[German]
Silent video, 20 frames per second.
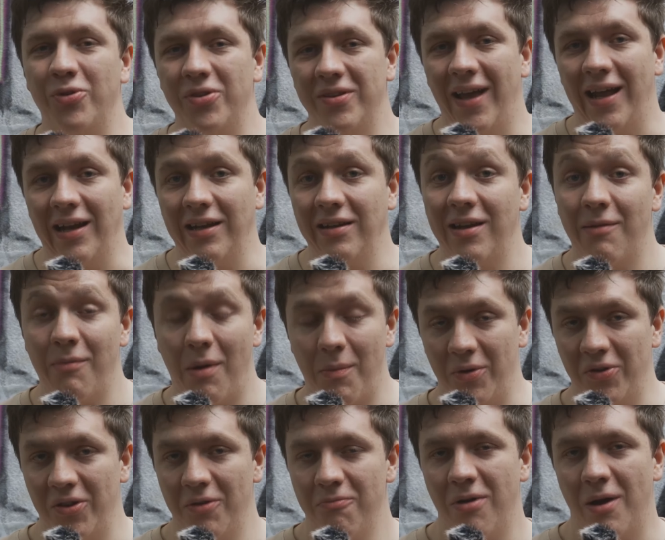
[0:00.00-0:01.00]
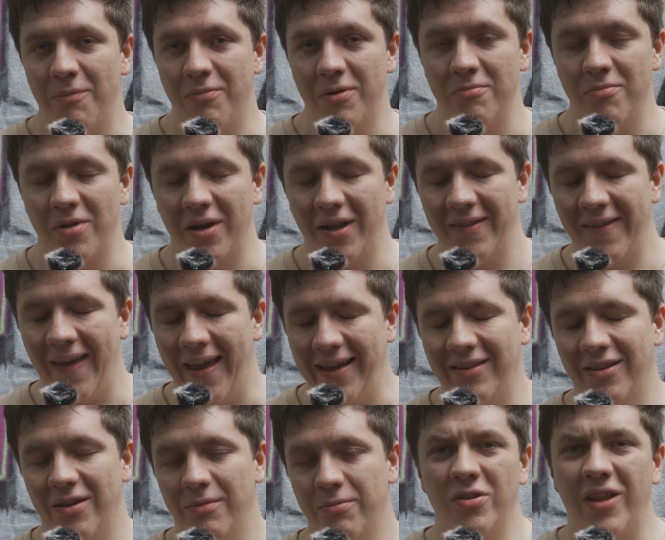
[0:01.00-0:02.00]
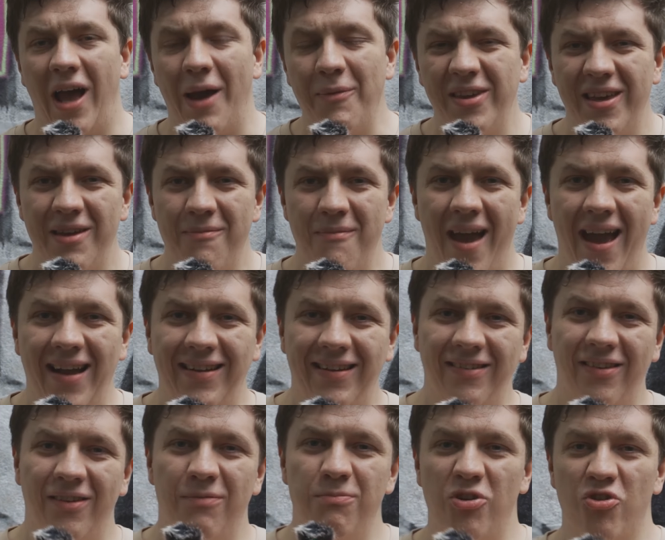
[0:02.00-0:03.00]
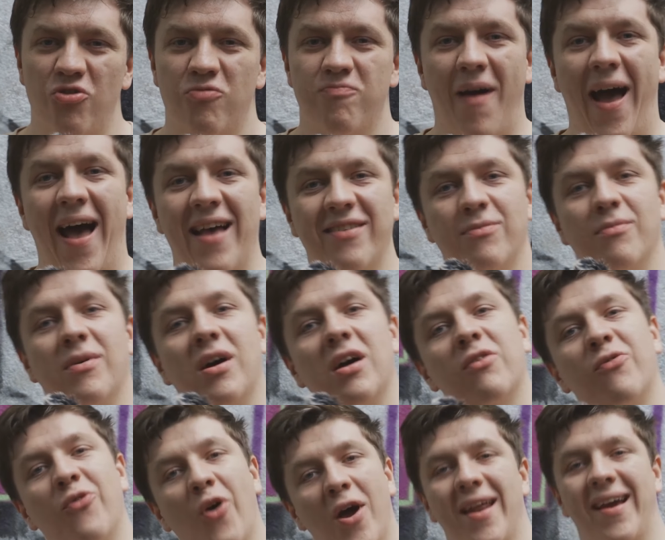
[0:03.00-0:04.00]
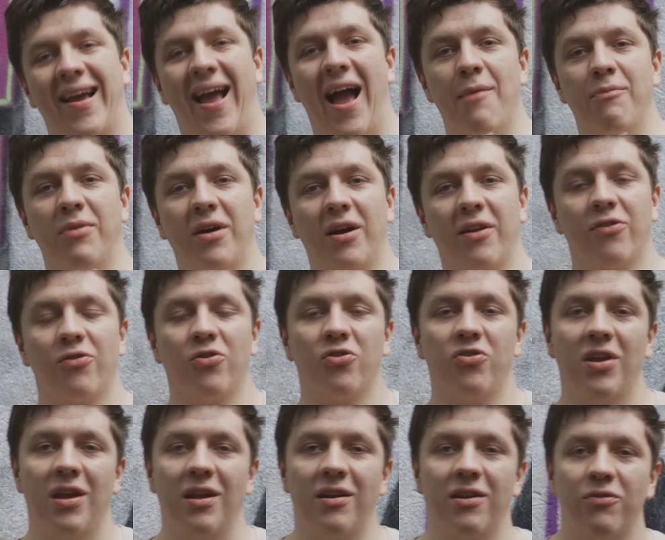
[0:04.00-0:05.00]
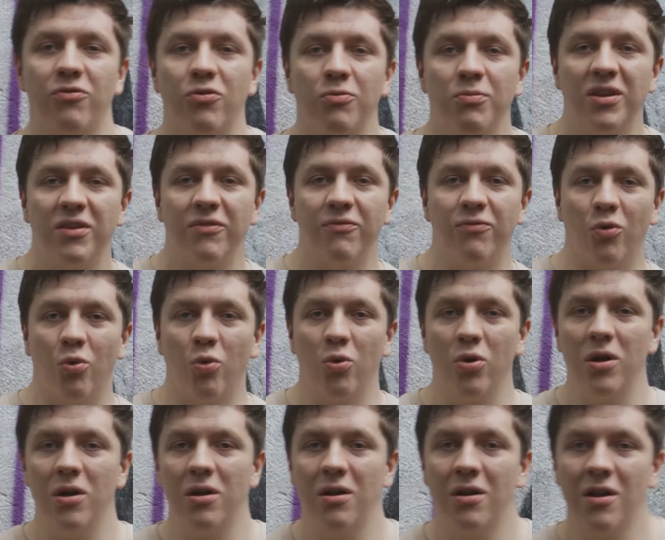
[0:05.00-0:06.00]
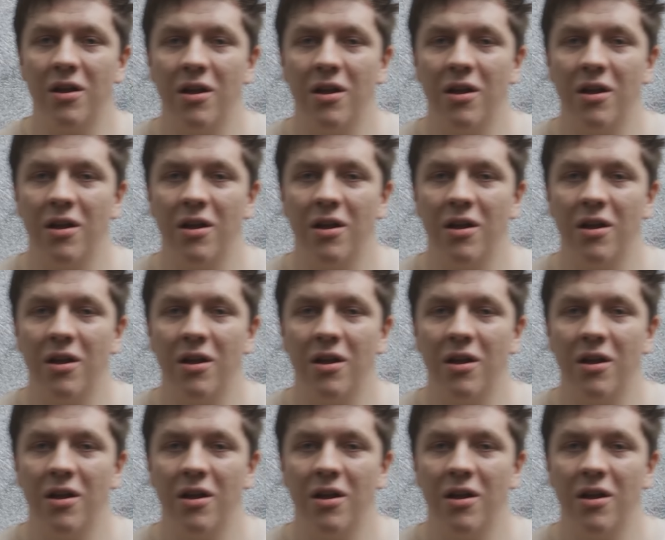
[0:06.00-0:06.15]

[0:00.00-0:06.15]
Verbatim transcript: und dann der Mama und dem Papa immer gezeigt habe. Und da habe ich gemerkt, dass es mir Spaß macht, vor einer Kamera zu stehen. Ich fühle mich wohl,